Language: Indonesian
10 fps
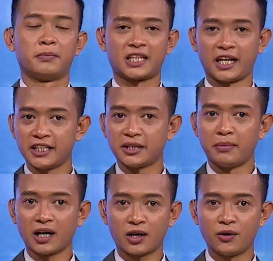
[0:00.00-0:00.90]
Petani
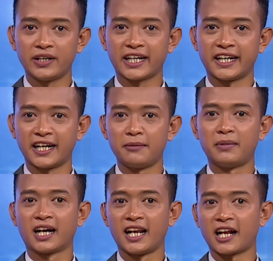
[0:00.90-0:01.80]
tembakau di
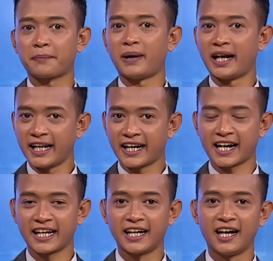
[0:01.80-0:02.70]
Kendal menggelar
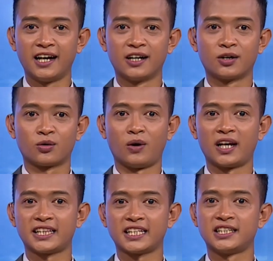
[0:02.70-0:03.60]
panen raya.
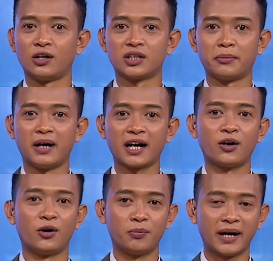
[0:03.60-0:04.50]
Kualitas daun
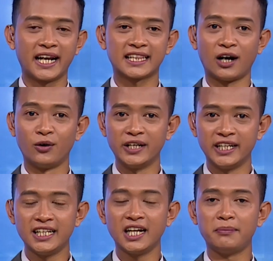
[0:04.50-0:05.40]
tembakau pada
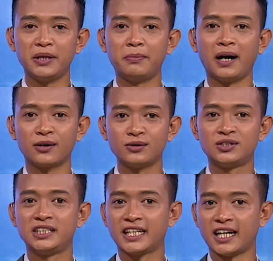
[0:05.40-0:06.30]
tahun ini lebih
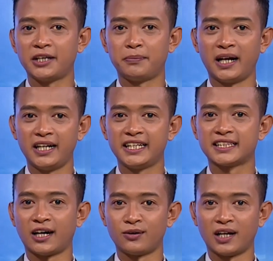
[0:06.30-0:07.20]
bagus jika
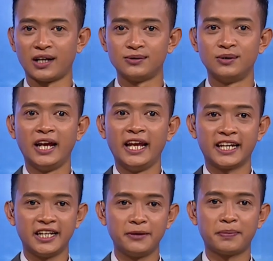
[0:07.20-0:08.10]
dibanding tahun lalu.
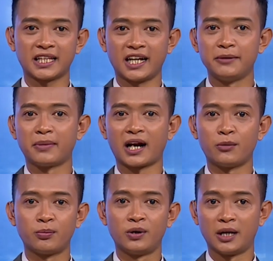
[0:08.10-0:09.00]
Kini petani
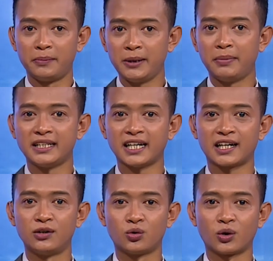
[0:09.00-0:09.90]
meraup lebih
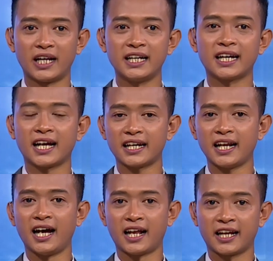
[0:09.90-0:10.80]
banyak keuntungan
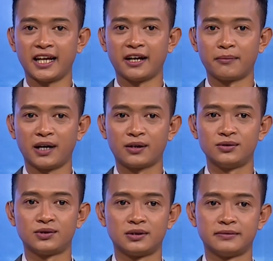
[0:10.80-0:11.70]
karena harga yang bagus.